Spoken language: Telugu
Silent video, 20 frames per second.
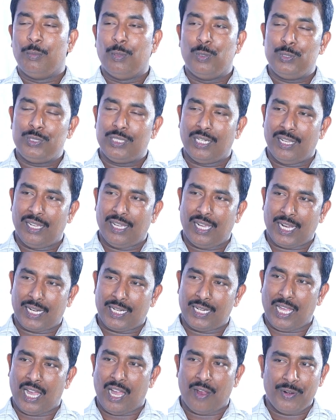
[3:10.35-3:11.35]
బహుశా
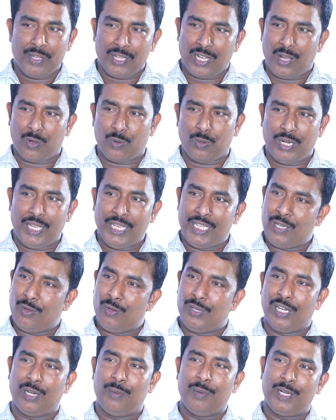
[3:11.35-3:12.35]
అక్కడ ఆవిడ కాకుండా
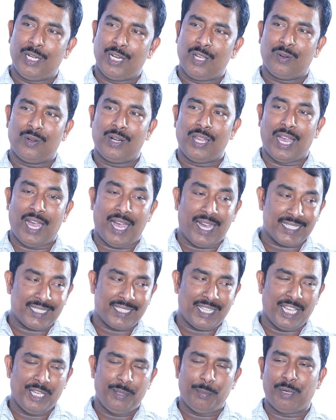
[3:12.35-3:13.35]
ఇంకెవరు నిలబెట్టినా కూడా ఆ
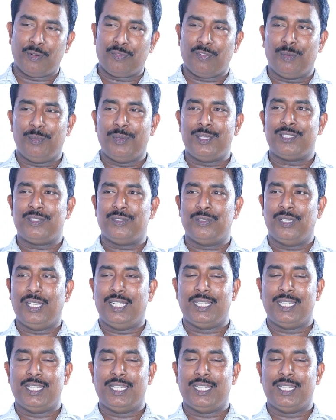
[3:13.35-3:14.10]
స్థాయి పెర్ఫార్మెన్స్